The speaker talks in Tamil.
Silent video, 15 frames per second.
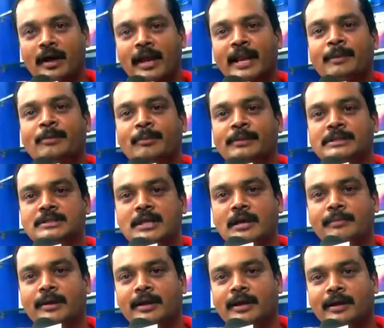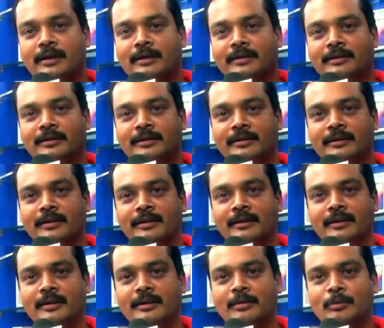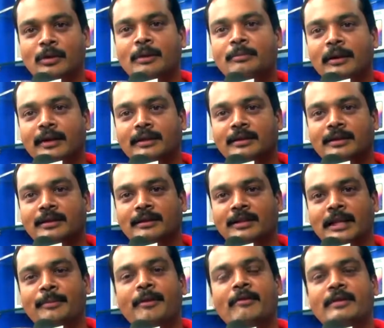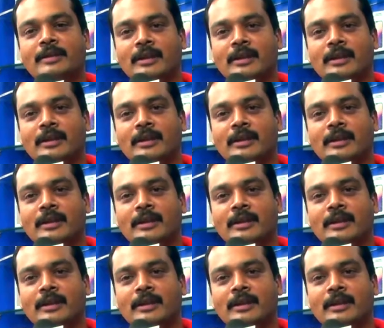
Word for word: அன்னை மொபைல் சார்பாக உளம் கணிந்த தீபாவளி